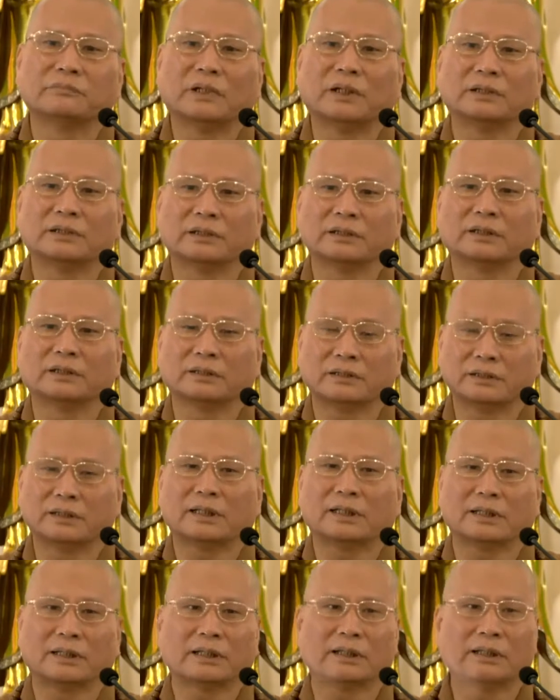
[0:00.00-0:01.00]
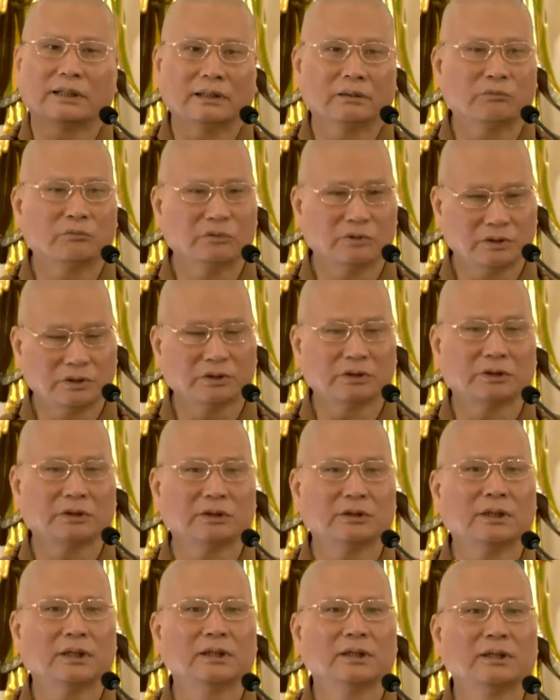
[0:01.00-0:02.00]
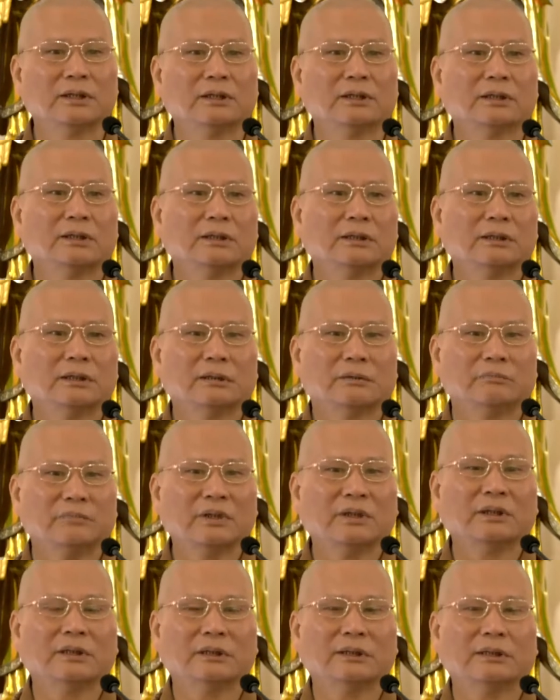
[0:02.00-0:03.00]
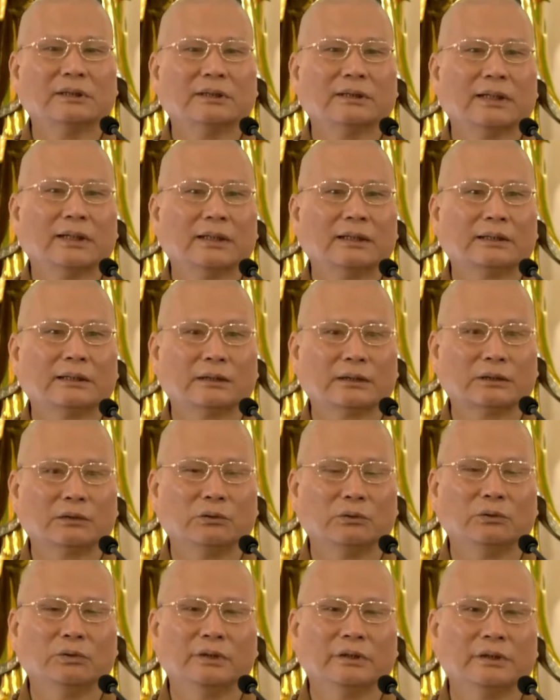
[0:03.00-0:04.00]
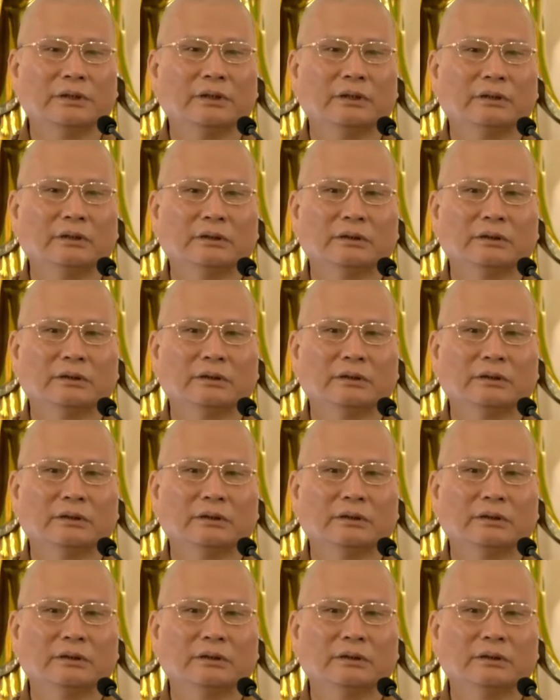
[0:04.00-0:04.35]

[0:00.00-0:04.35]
啊，这样这样啊，我们自己每个人啊都会